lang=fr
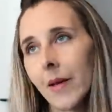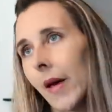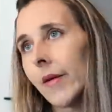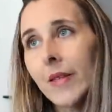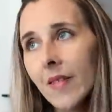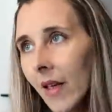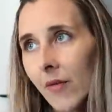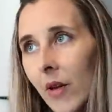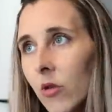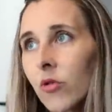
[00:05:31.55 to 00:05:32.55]
Ah oui, ça
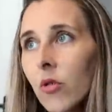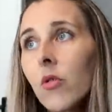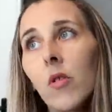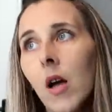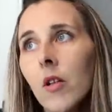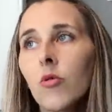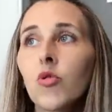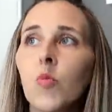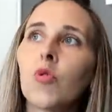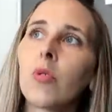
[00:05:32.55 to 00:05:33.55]
réveille le truc quoi.
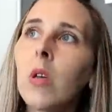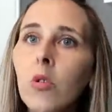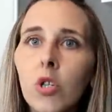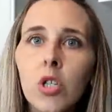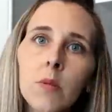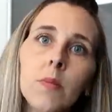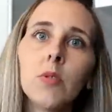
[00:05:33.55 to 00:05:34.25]
Donc je me tourne à gauche,